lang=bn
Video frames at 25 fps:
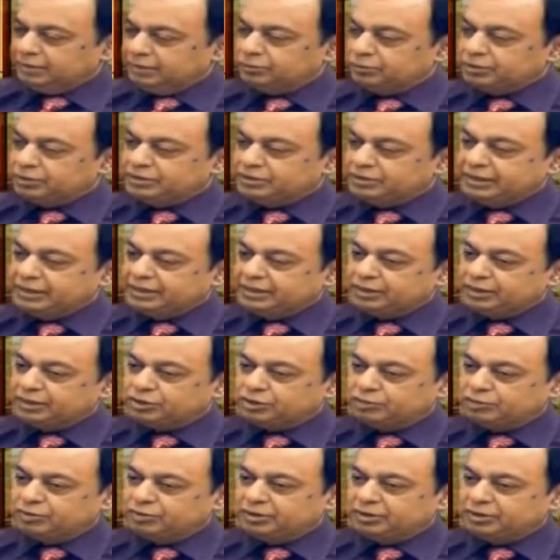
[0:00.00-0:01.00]
এবং সেরির
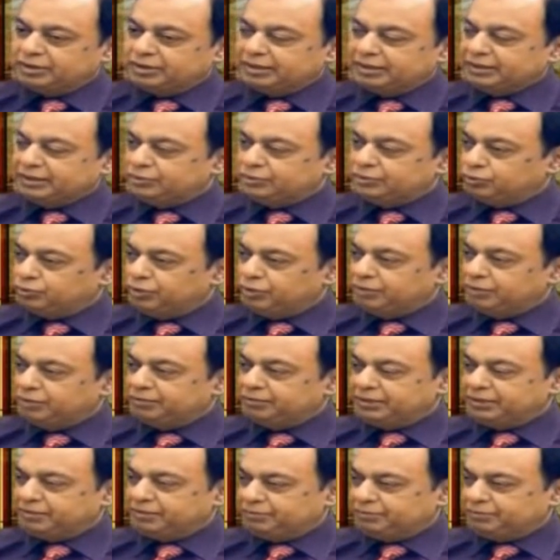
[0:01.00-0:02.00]
সময় যারা ইনসুলিন
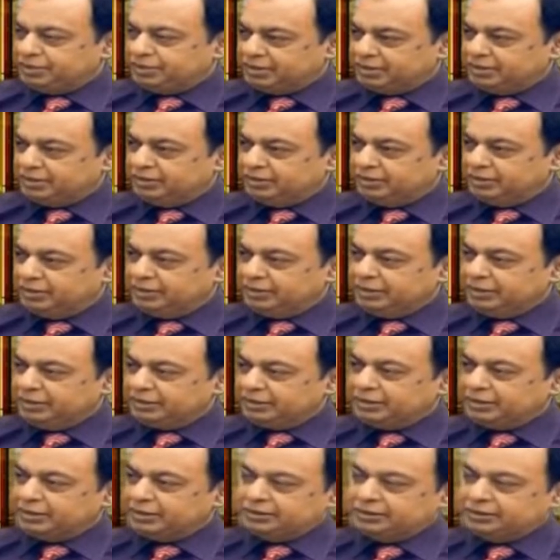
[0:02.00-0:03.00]
বা ট্যাবলেট খান
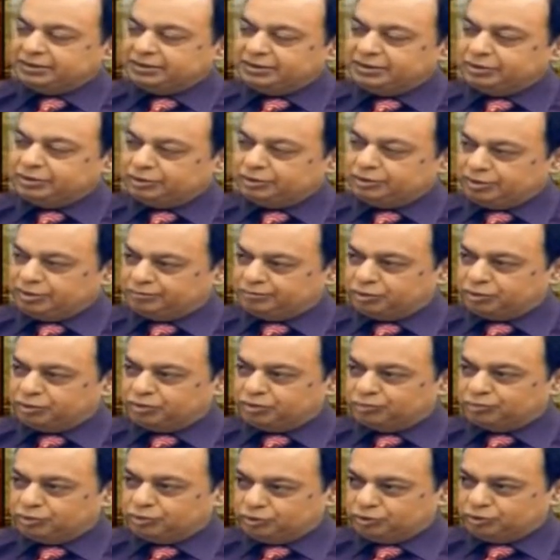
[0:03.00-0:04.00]
তারা চিকিৎসকের
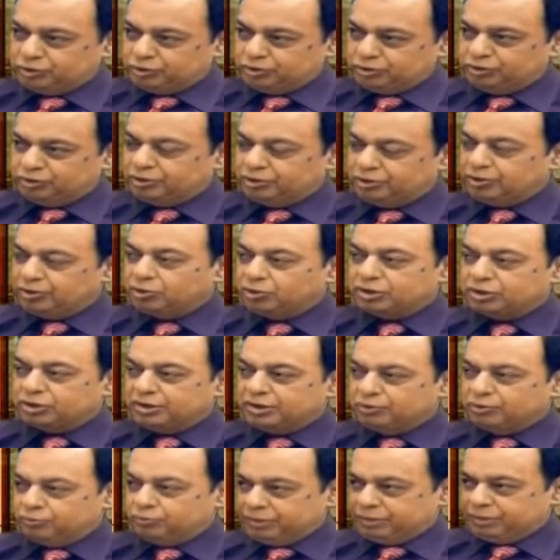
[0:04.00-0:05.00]
পরামর্শ অনুযায়ী
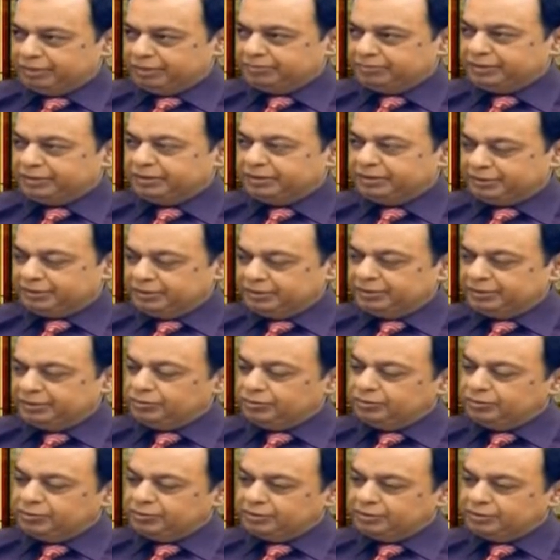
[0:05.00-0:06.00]
অর্ধেক করে অর্ধেক করে নেবে
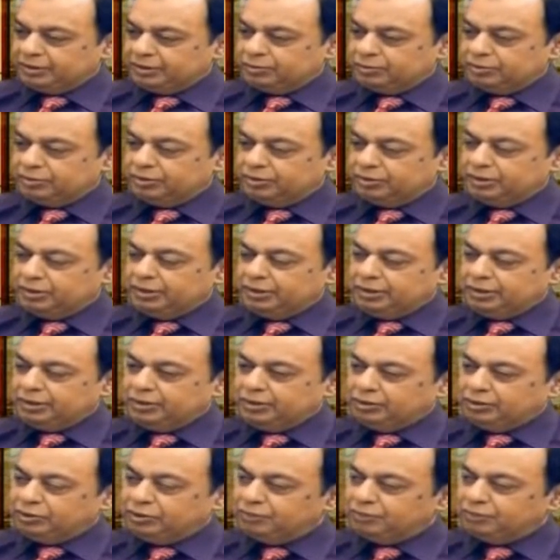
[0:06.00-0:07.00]
রাইট কারণ
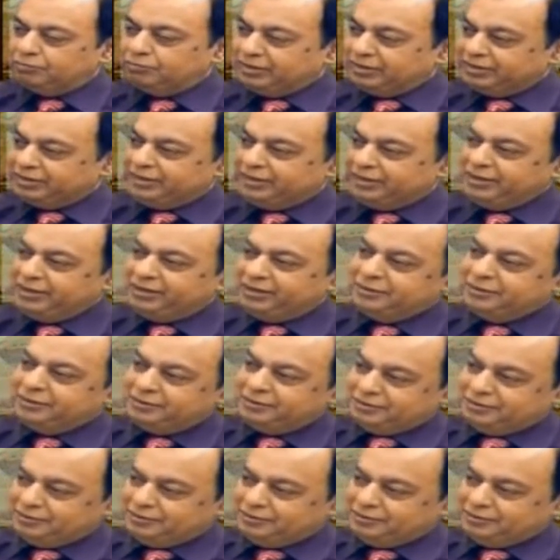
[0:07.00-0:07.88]
লম্বা দিন লম্বা দিন